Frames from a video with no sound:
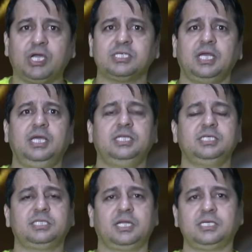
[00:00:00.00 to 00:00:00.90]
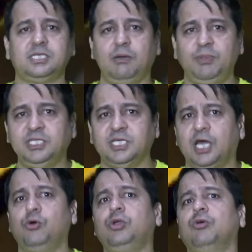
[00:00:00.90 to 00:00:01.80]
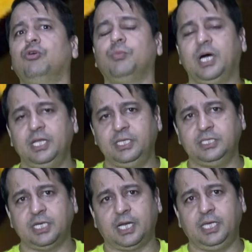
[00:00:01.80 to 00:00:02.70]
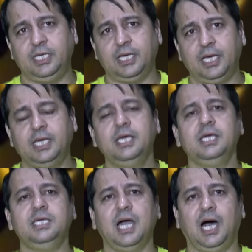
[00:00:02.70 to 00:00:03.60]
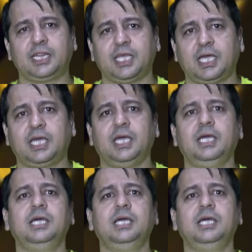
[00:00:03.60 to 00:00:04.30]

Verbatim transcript: के ज़रिए जिस तरह से अपनी जानों की कुर्बानी दी जा रही है यहाँ तक कि